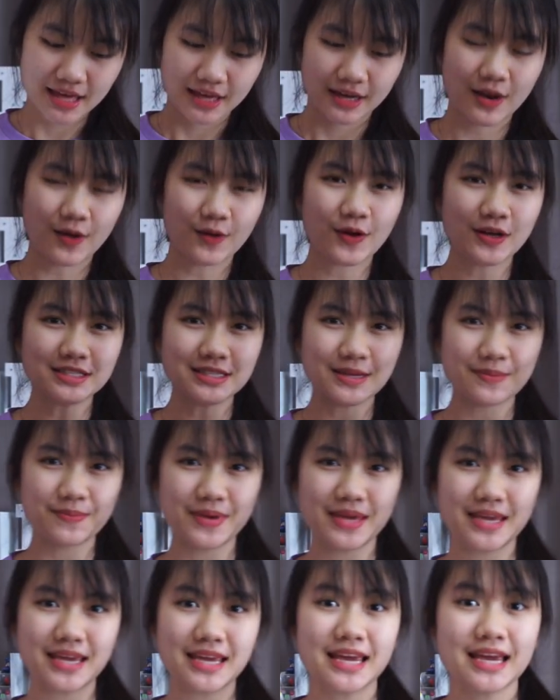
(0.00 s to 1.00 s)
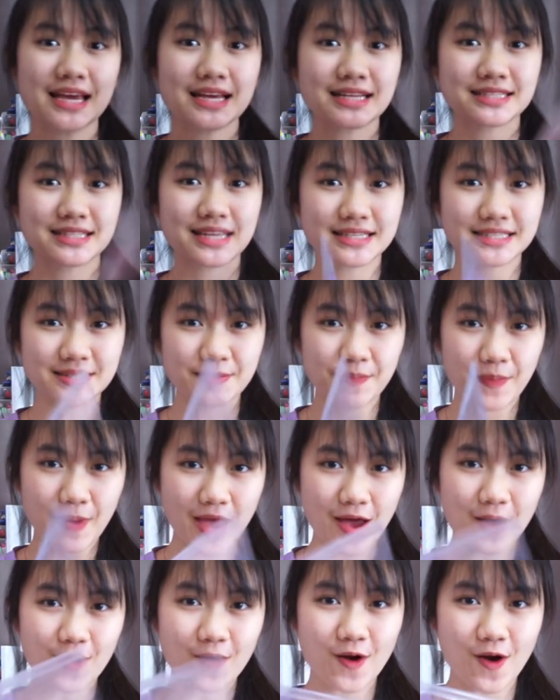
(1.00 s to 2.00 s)
แล้วก็จะมี เซตสเปรย์
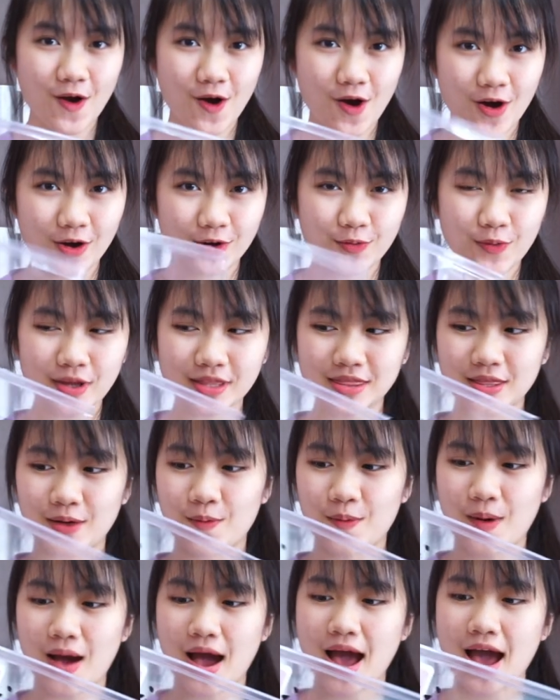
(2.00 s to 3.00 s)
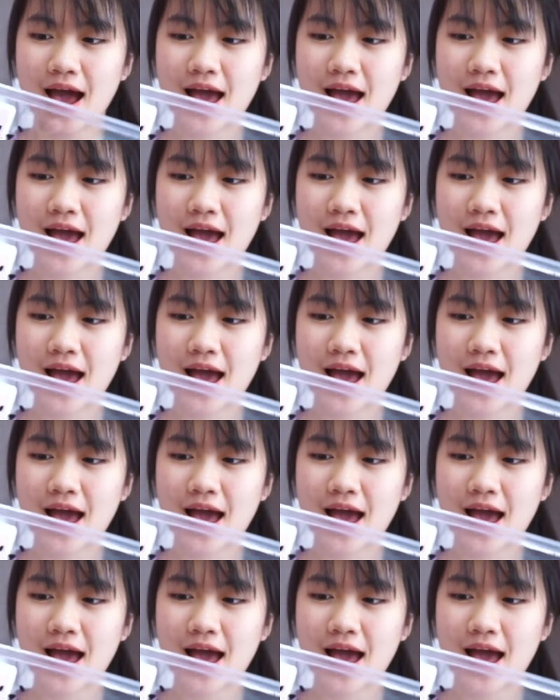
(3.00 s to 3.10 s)
แอลกอฮอล์ด้วย แต่ว่า